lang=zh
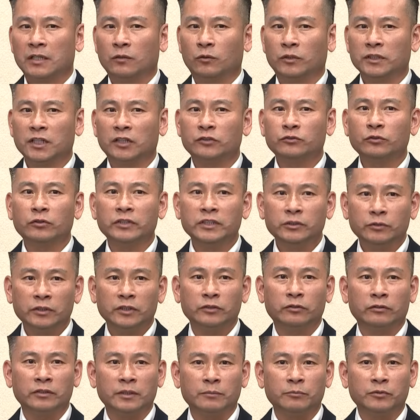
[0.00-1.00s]
我想说，我议会
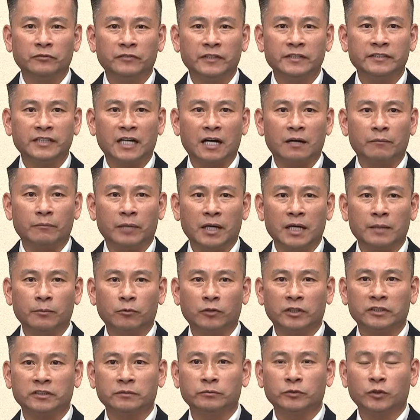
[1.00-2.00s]
的同仁不分党派，
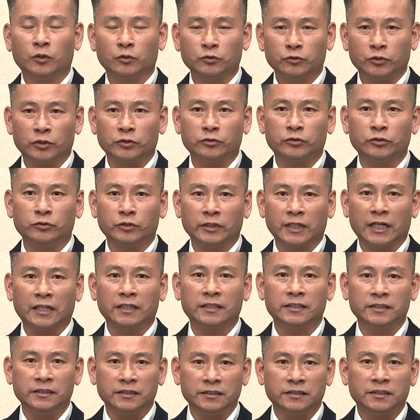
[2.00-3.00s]
不管是不是同选区，对他
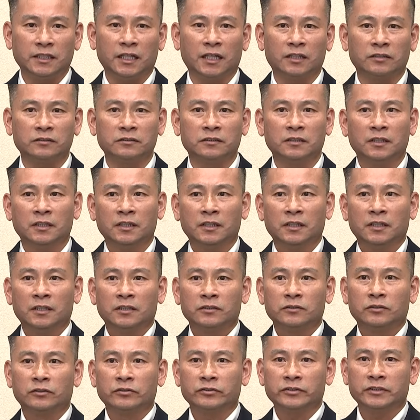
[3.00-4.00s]
的印象
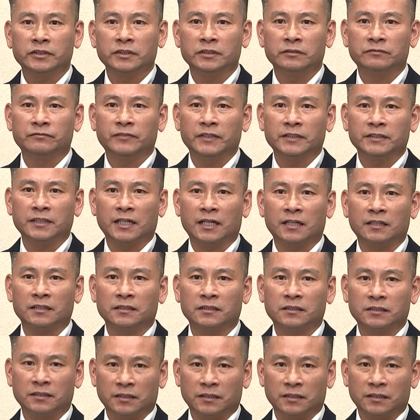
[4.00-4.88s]
都是非常